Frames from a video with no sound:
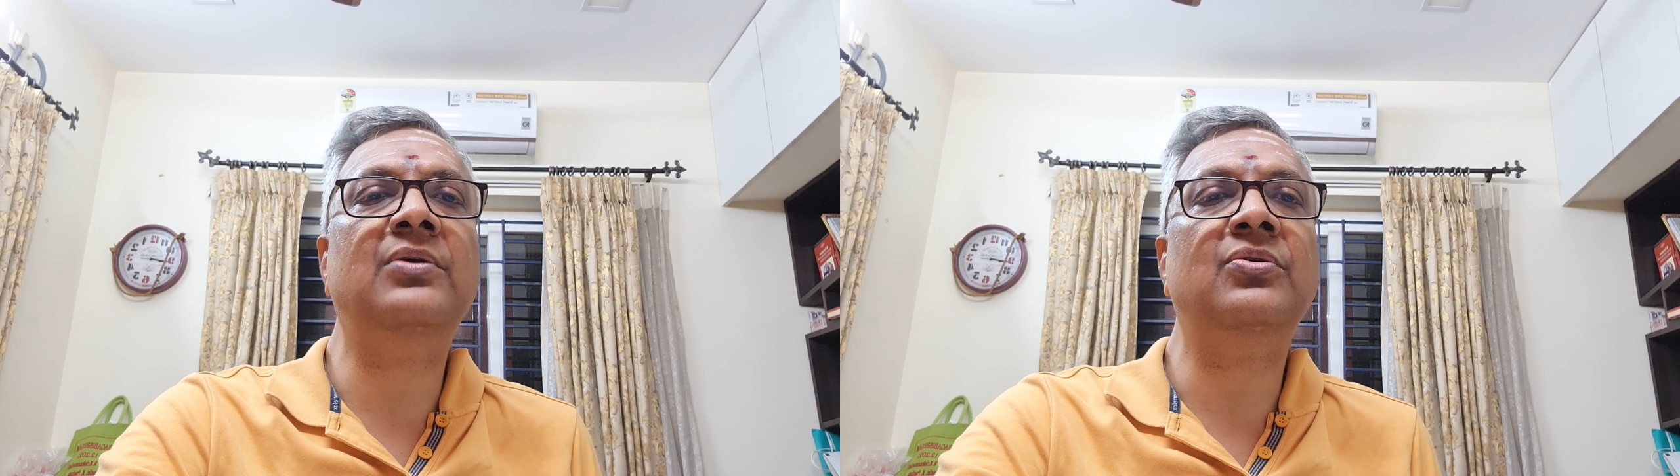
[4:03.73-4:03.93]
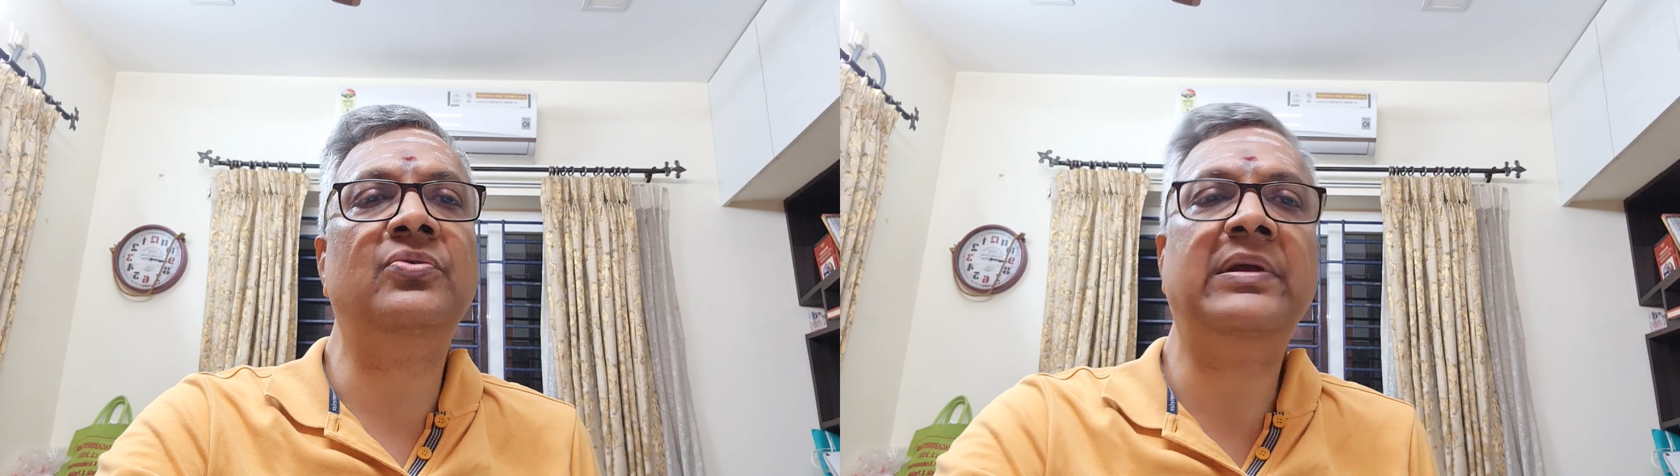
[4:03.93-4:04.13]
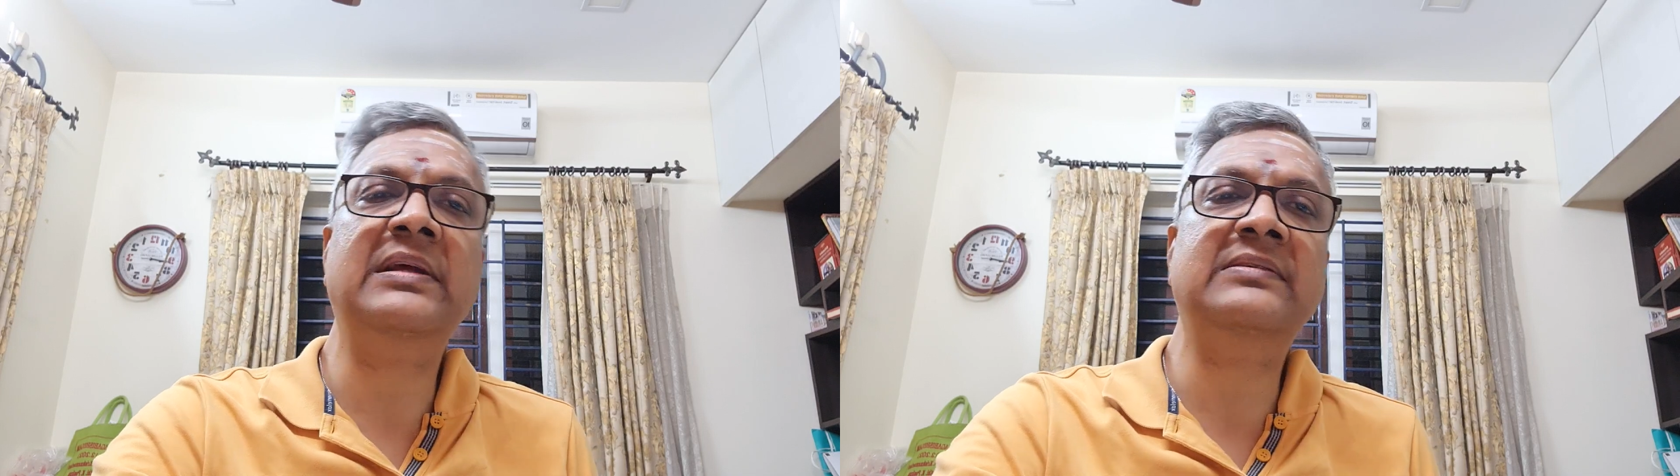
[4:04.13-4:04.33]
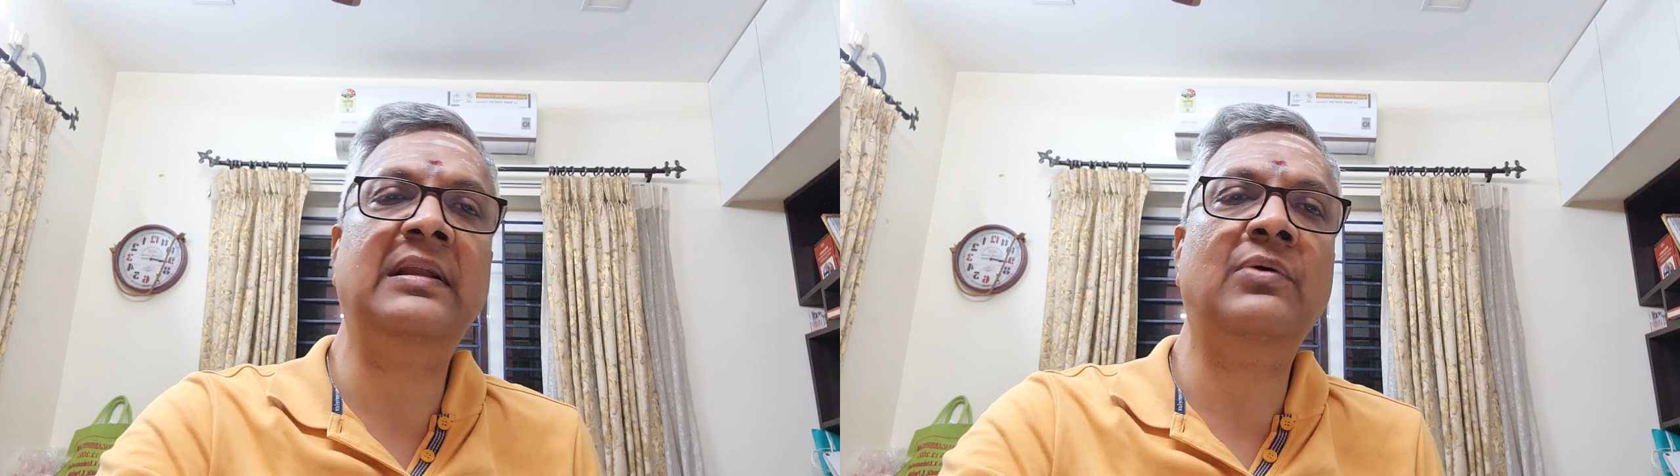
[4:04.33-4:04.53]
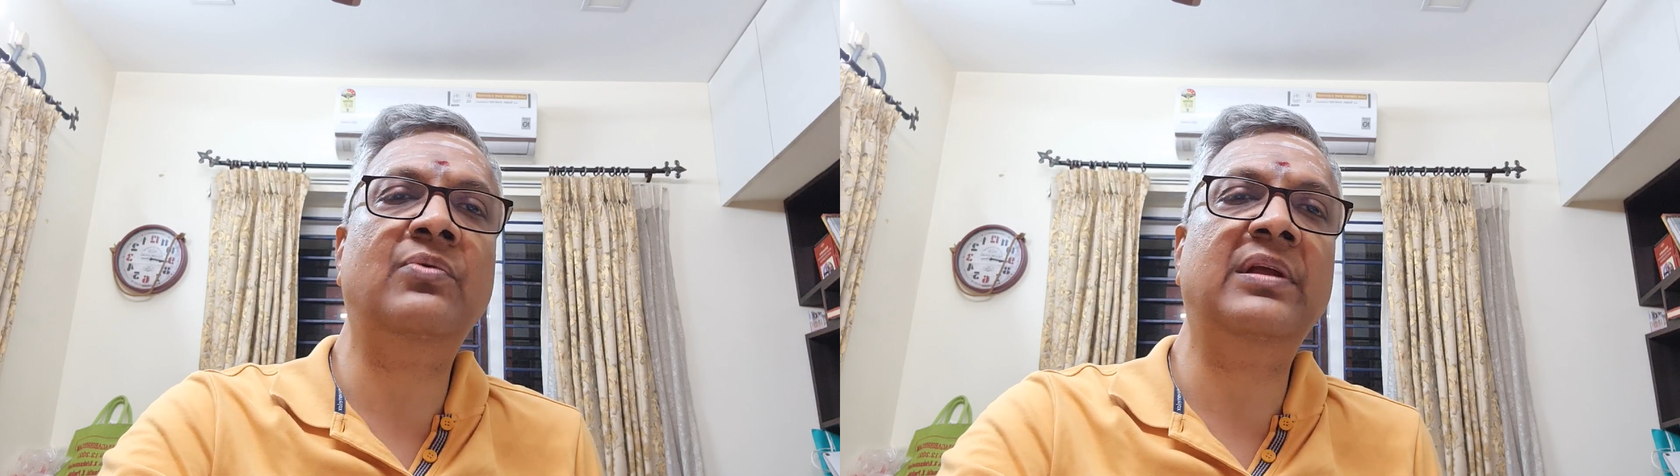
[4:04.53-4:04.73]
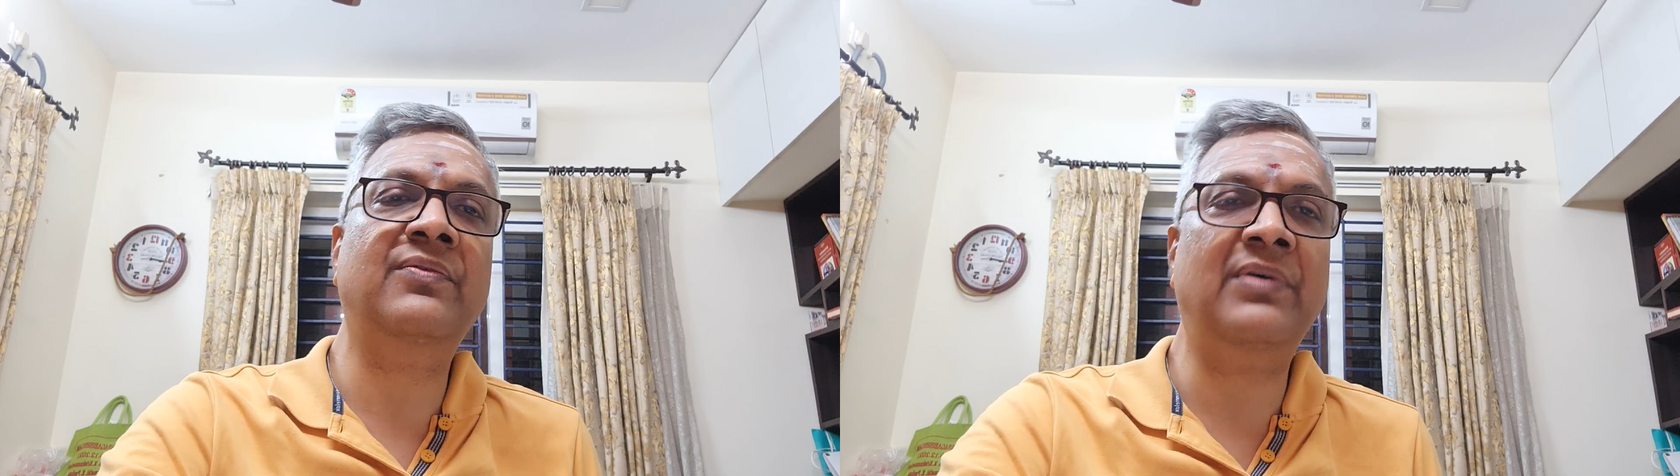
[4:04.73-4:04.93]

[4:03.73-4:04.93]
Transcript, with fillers: நானூறு வரை செல்லக்கூடிய